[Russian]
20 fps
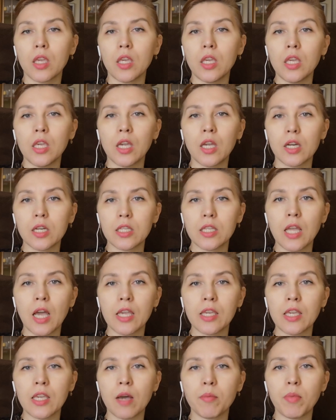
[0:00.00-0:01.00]
и
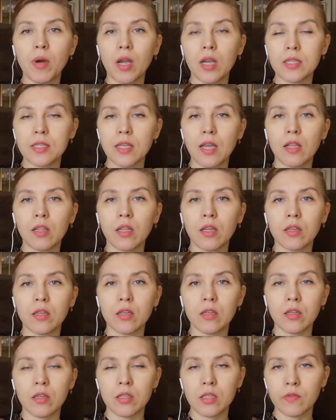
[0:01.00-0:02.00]
когда я показала
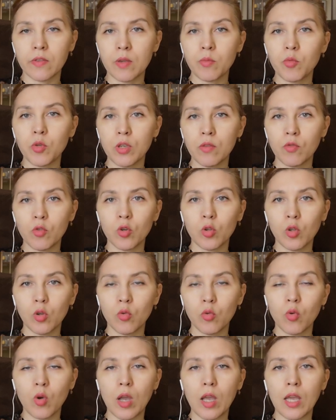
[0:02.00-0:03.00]
э, своему
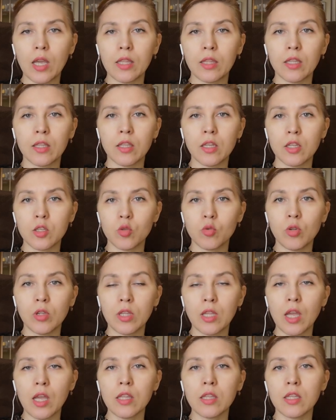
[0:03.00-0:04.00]
неврологу этот
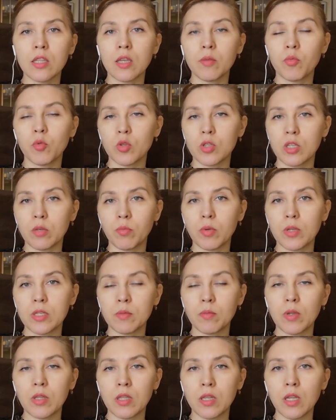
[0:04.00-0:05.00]
результат, она просто
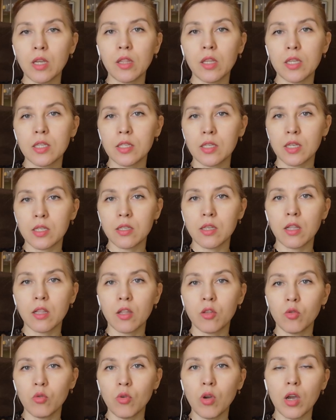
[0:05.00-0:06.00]
посмотрела и
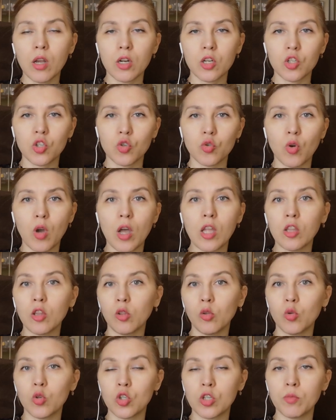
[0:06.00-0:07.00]
сказала, ну хорошо,
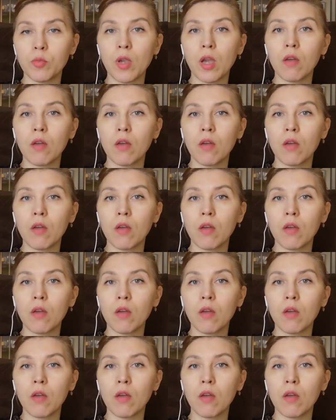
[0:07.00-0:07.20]
отложим.